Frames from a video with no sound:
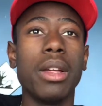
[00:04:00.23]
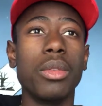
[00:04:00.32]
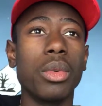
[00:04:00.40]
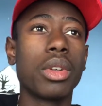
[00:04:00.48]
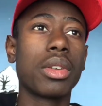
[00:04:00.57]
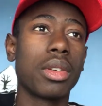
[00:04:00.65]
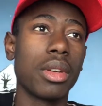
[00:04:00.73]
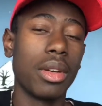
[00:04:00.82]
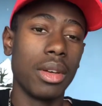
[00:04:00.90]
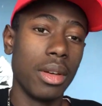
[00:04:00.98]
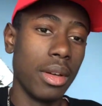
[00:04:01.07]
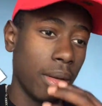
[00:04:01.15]
Donc,
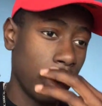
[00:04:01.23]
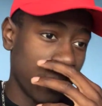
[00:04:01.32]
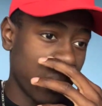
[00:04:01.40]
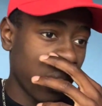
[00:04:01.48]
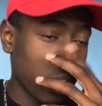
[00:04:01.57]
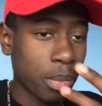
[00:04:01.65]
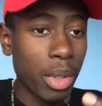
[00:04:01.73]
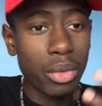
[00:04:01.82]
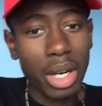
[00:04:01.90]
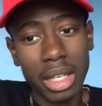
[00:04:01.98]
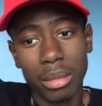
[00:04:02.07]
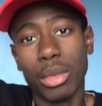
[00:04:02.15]
euh, franchement,
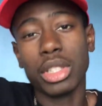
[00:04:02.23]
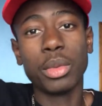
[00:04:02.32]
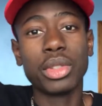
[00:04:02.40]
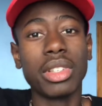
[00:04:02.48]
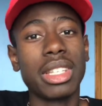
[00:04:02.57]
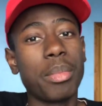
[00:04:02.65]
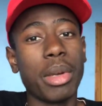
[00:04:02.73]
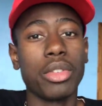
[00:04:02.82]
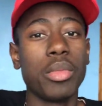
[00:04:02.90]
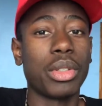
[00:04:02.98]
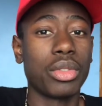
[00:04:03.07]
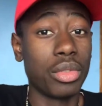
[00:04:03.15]
voilà, moi, je me sentais
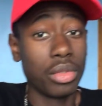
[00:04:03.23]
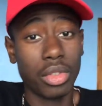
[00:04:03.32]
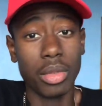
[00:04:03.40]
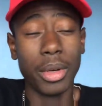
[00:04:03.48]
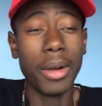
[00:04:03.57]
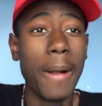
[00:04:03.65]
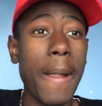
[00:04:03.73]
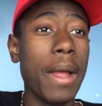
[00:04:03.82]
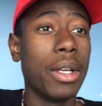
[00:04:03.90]
perdu parce que justement,